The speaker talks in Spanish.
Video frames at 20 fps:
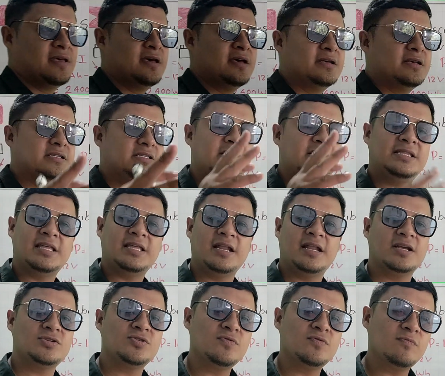Si
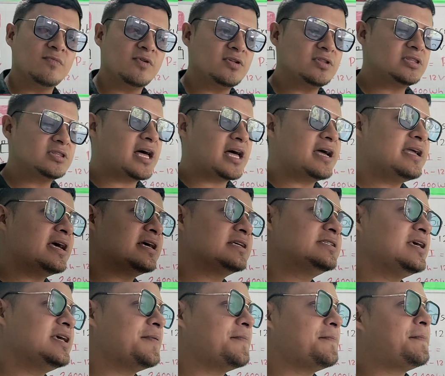tenés un montaje
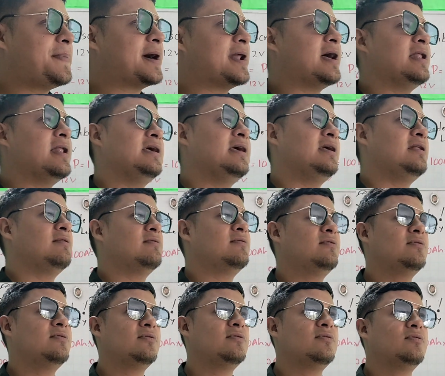así en paralelo,
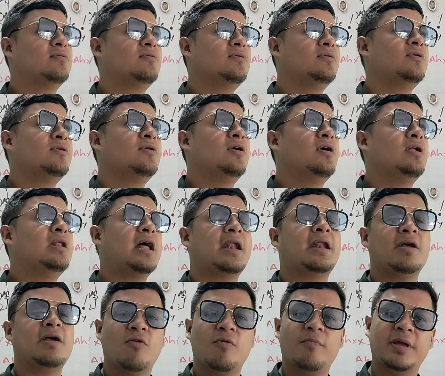la
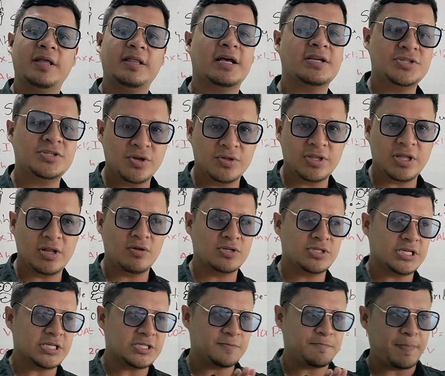recomendación de los
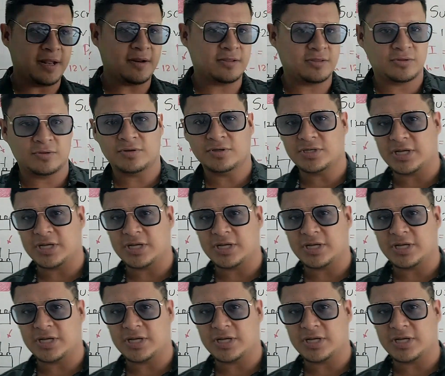expertos,